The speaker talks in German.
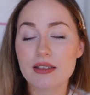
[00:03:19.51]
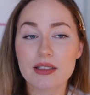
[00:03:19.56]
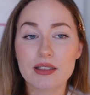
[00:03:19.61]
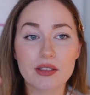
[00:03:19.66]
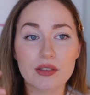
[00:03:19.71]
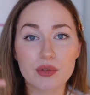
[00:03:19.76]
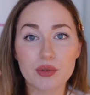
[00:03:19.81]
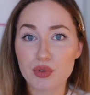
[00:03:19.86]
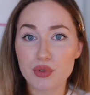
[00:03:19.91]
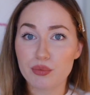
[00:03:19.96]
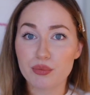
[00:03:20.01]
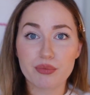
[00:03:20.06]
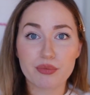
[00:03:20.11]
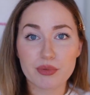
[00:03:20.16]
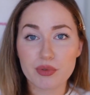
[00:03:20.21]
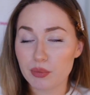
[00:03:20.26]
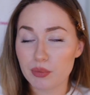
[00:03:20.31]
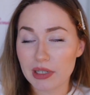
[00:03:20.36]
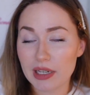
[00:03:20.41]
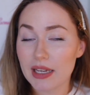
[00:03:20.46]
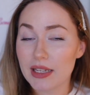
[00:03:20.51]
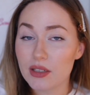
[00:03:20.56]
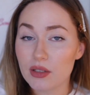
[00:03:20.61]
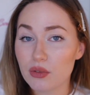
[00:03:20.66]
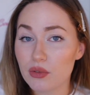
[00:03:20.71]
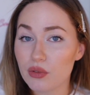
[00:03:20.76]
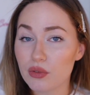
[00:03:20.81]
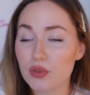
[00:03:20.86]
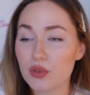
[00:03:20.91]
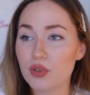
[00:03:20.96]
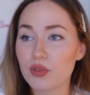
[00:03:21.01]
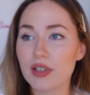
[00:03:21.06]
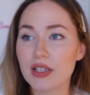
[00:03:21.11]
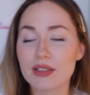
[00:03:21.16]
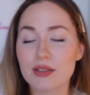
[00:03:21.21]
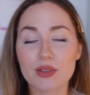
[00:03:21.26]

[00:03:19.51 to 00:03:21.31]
die YouTube so Beleidigungen und sowas.